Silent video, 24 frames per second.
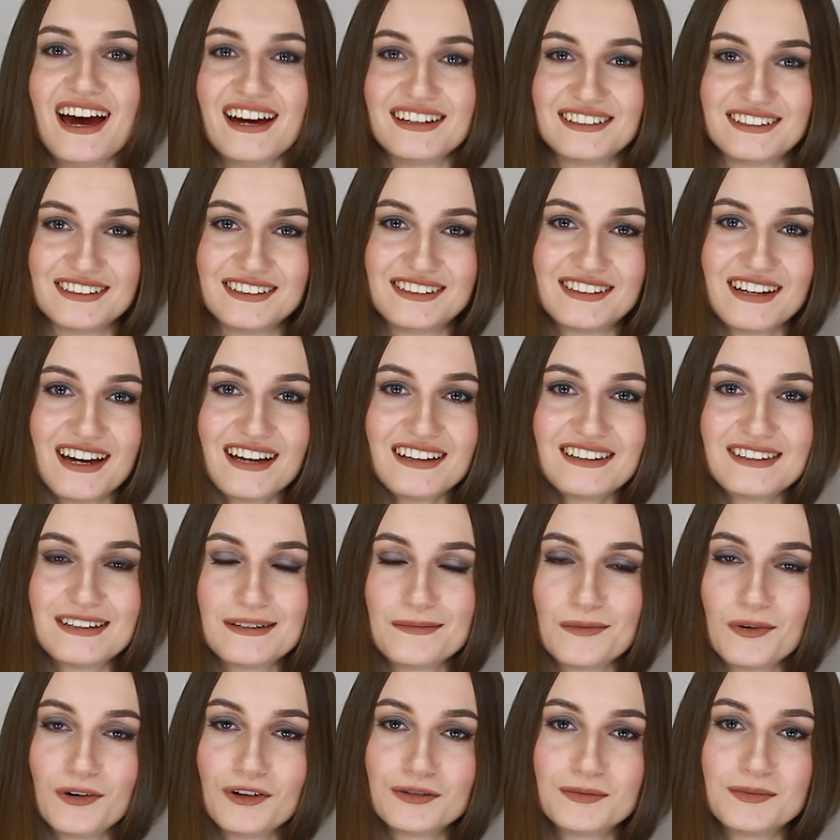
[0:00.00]
Ассоциации
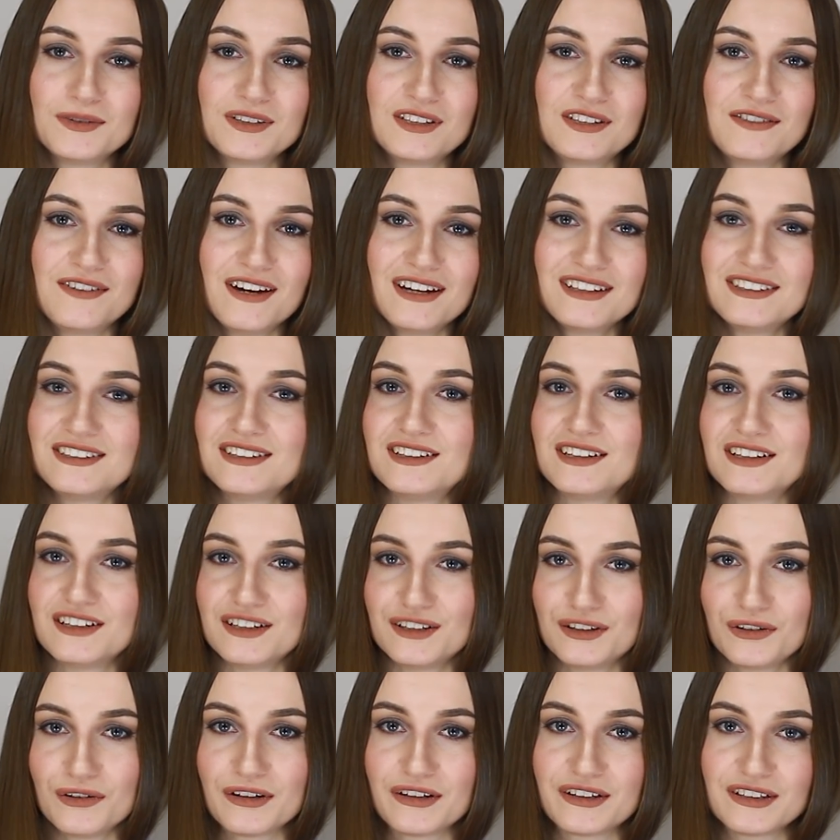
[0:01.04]
могут быть связаны не
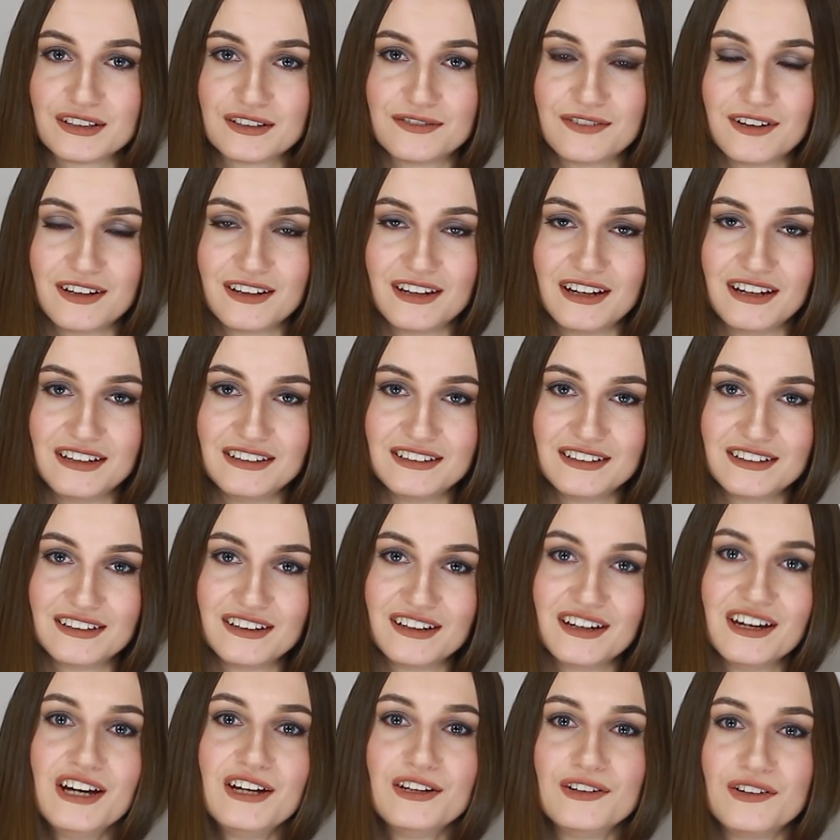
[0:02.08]
только с
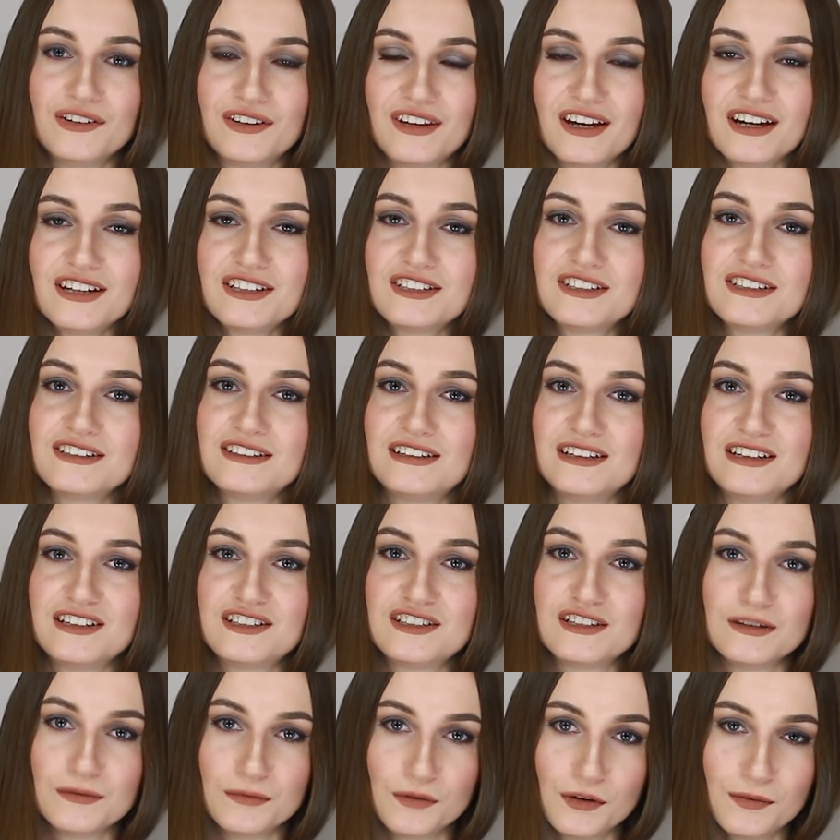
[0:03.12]
фонетикой, но также и с
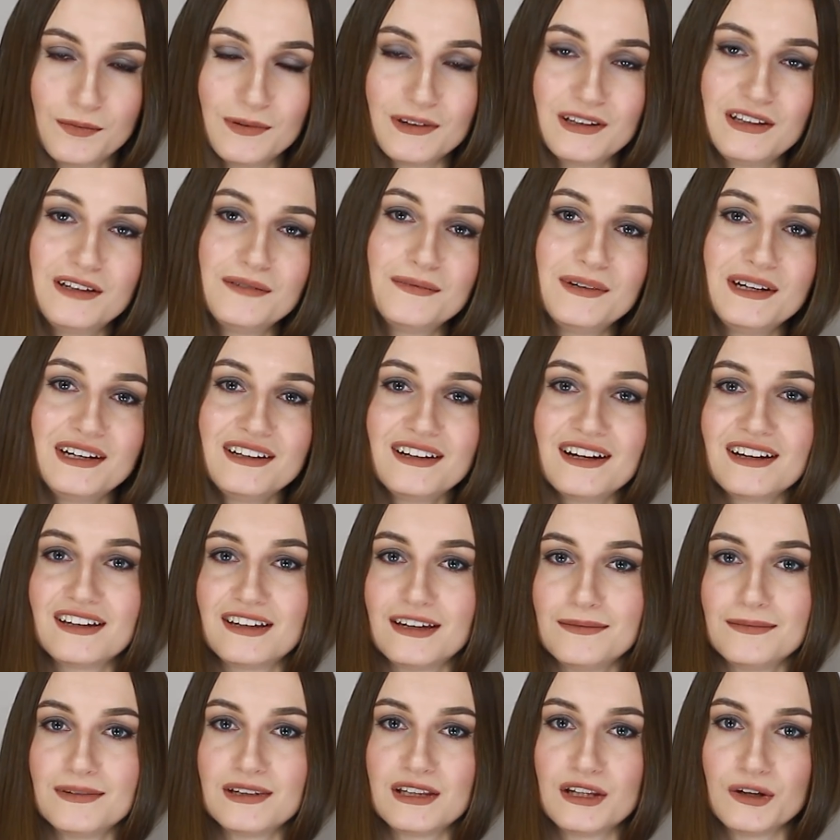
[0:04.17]
личным опытом и
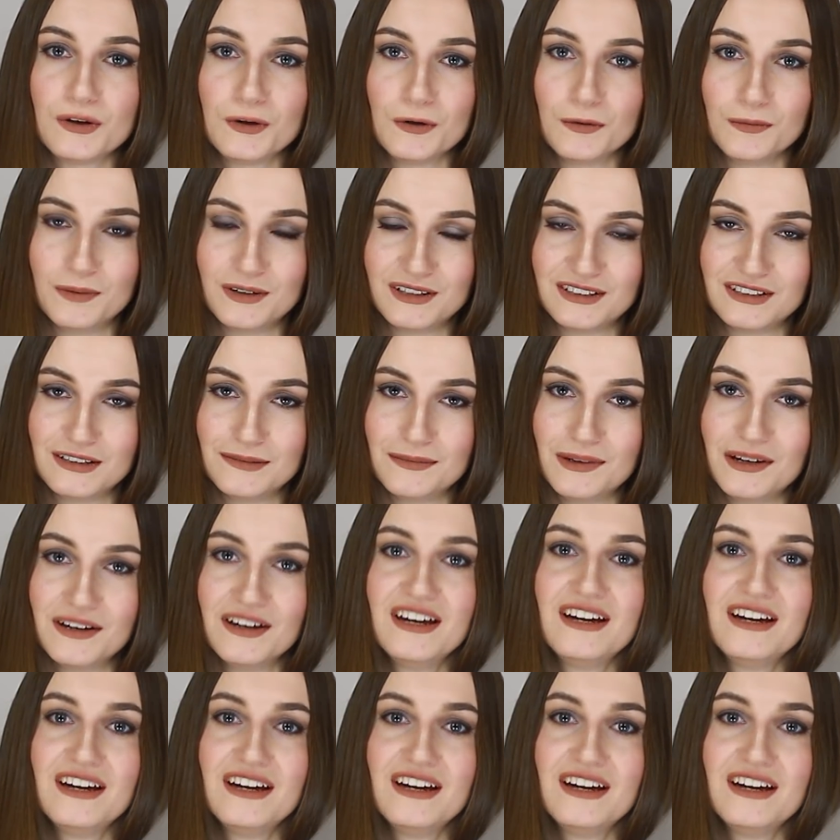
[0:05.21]
какими-то образами.